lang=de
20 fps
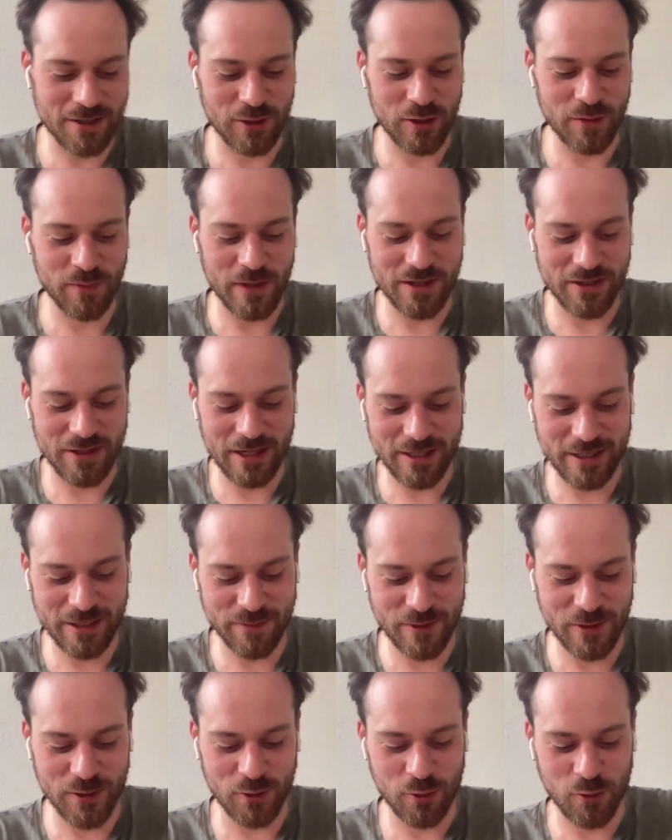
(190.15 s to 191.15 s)
Ne? Man sagt
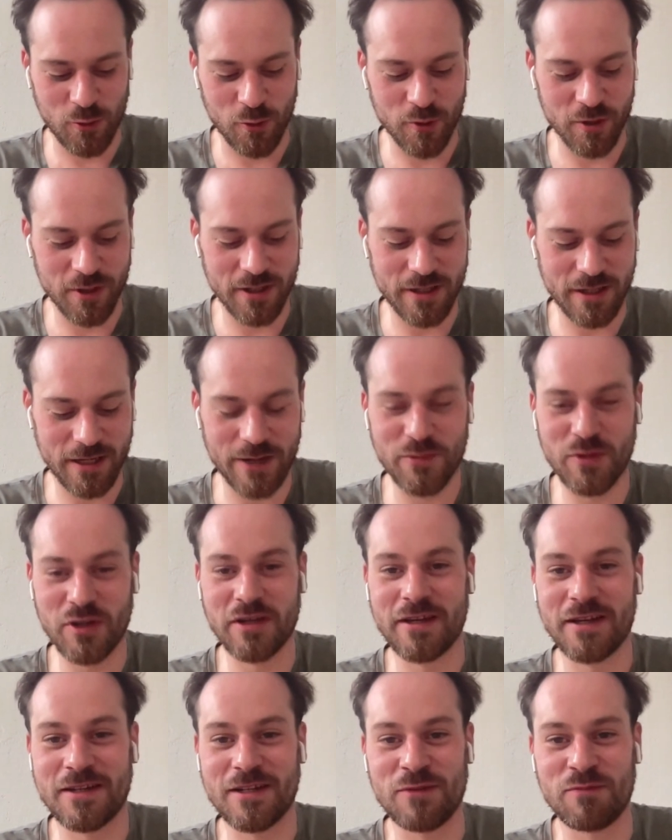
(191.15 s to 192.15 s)
immer so, ohne Krimi
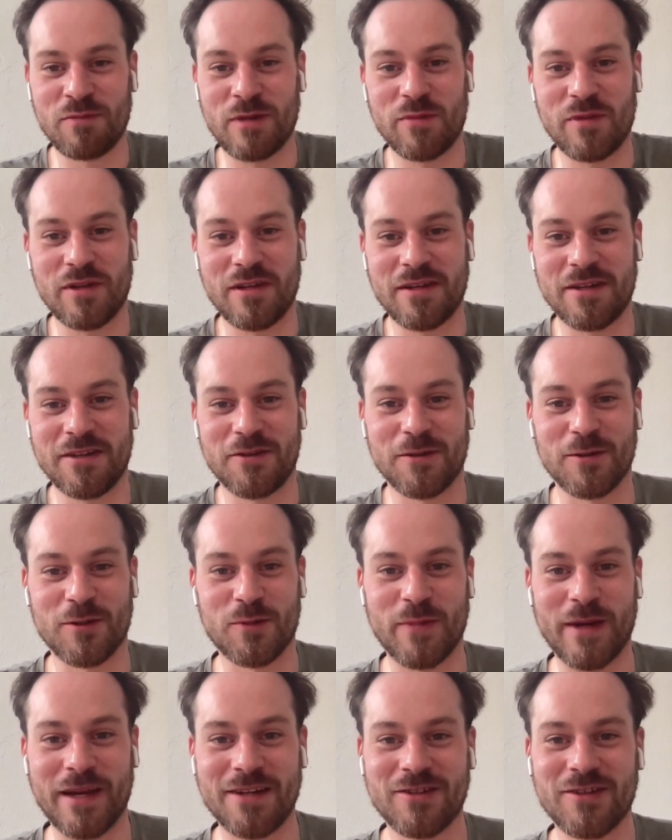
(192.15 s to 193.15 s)
geht die Mimi nicht ins
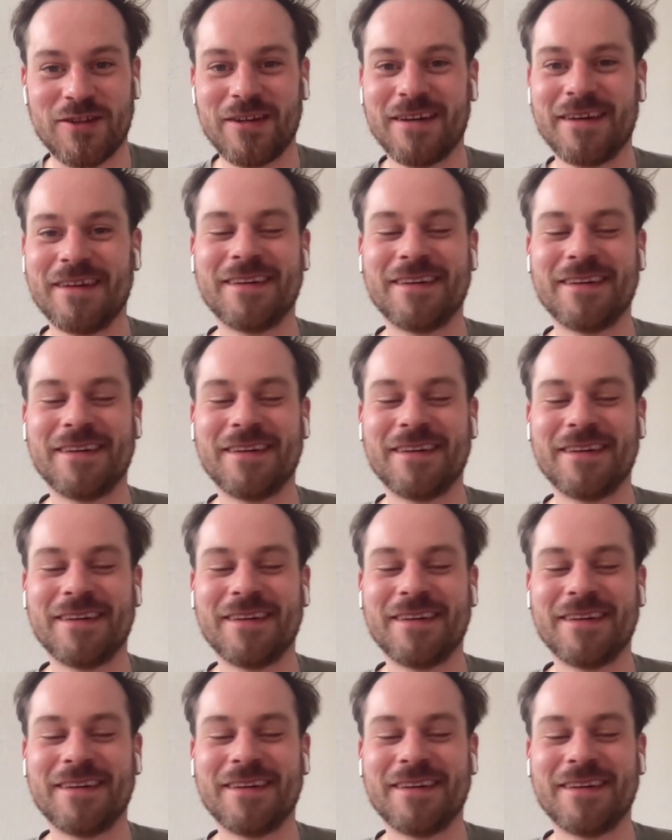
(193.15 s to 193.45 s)
Bett.